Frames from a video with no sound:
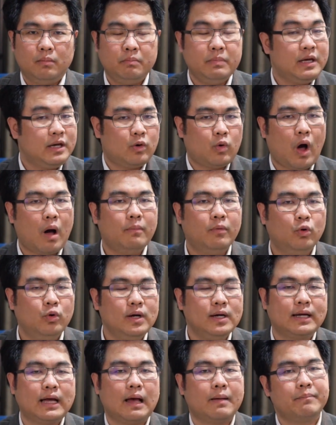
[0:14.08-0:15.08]
มีความรู้
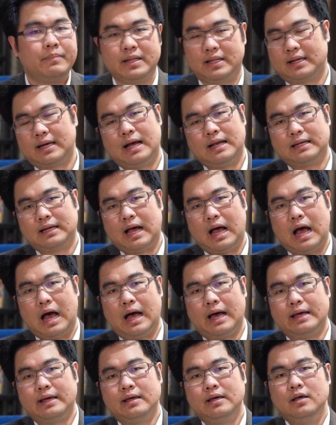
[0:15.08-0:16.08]
เรื่องการปิดการขา
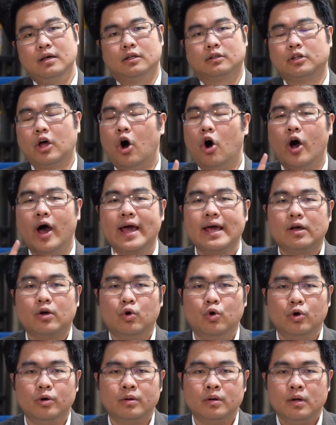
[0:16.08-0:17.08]
ย ต่อให้
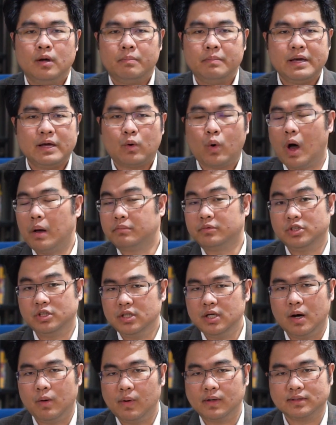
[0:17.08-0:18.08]
คุณมีความ
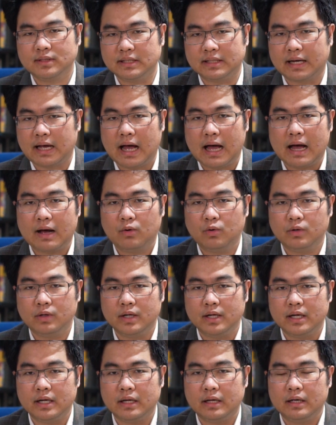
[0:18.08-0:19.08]
เชื่อว่าสินค้าคุณ
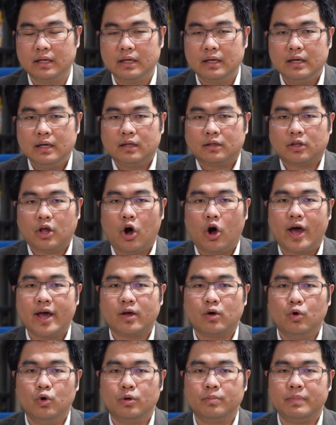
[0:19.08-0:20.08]
ดี ต่อให้
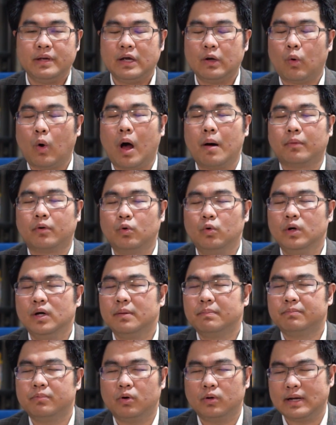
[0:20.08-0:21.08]
คุณมีความรู้เรื่
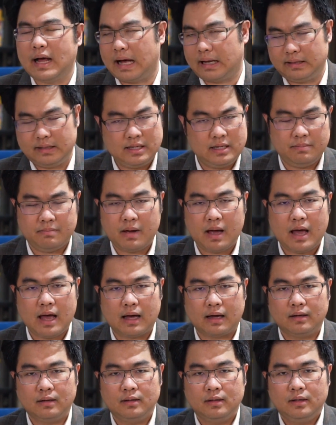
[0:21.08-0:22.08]
องโปรดักต์ดีมา
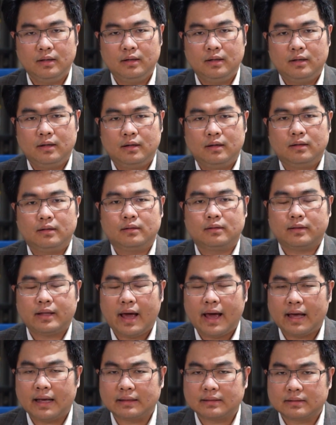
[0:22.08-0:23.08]
กแต่